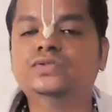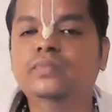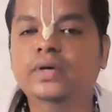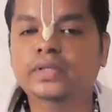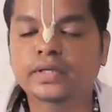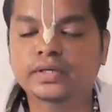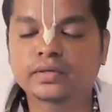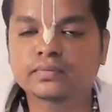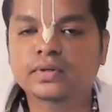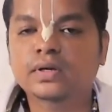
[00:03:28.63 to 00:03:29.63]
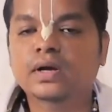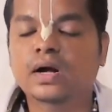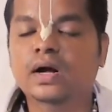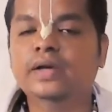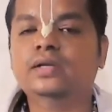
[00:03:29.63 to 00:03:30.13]
அஸ்வமேத யஜ்யம்
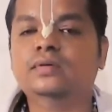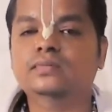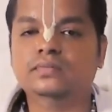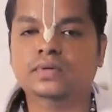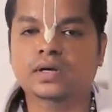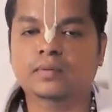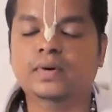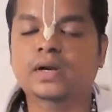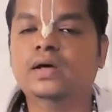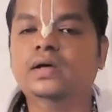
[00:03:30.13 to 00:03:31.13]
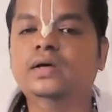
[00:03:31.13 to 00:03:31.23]
ஆயிரம் பல